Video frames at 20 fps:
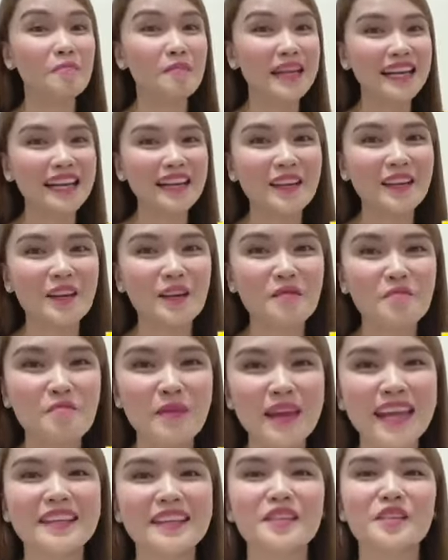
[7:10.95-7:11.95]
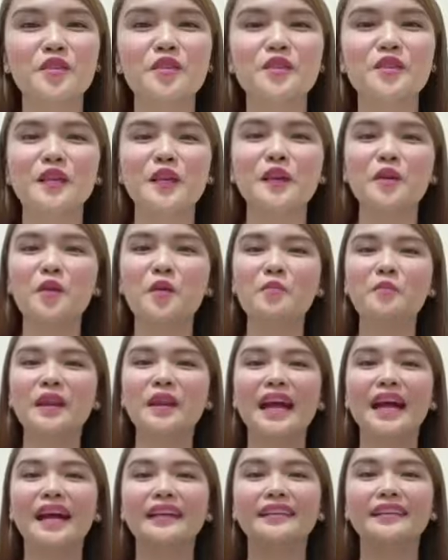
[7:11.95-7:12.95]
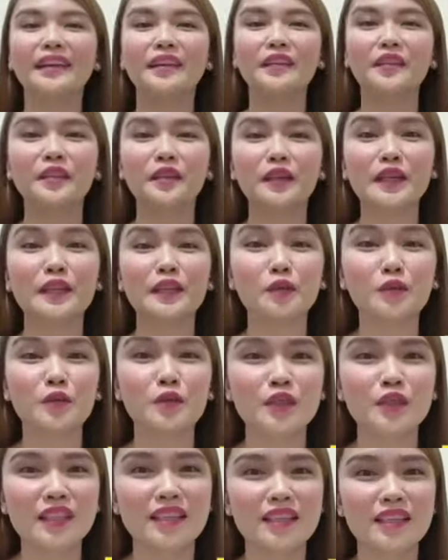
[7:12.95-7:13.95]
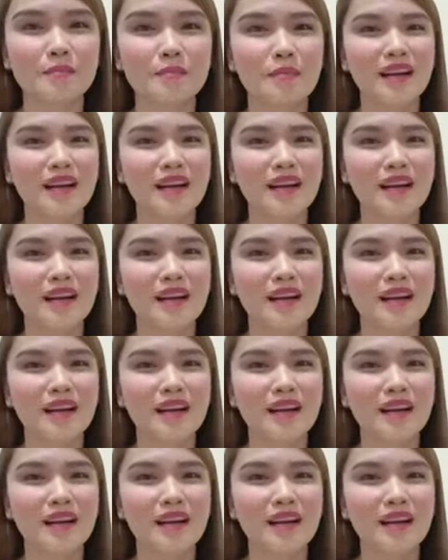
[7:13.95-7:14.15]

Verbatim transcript: million pesos sa loob lang ng 3 to 6